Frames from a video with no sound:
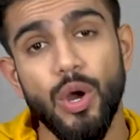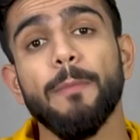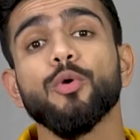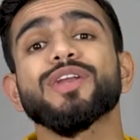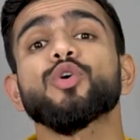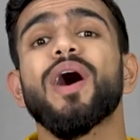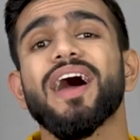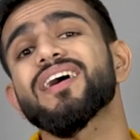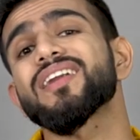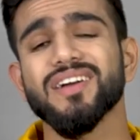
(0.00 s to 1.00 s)
तो आप लोग इनको
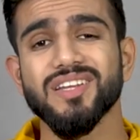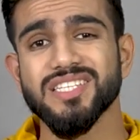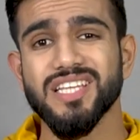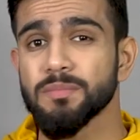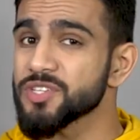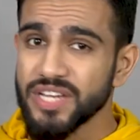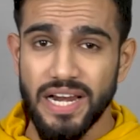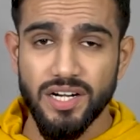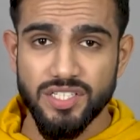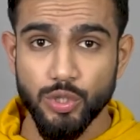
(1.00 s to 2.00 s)
अलग अलग कलर्स के साथ में
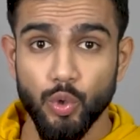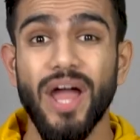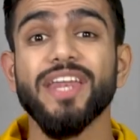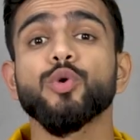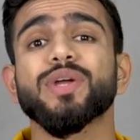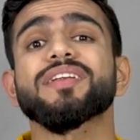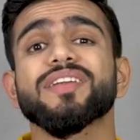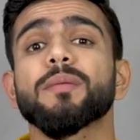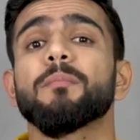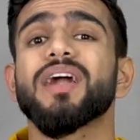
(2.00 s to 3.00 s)
स्टाइल कर सकते हो एंड यू कैन
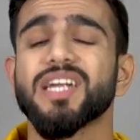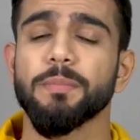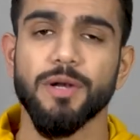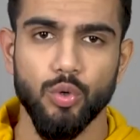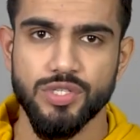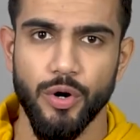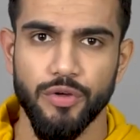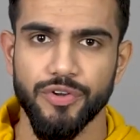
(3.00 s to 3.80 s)
क्रिएट मल्टीपल लुक्स आउट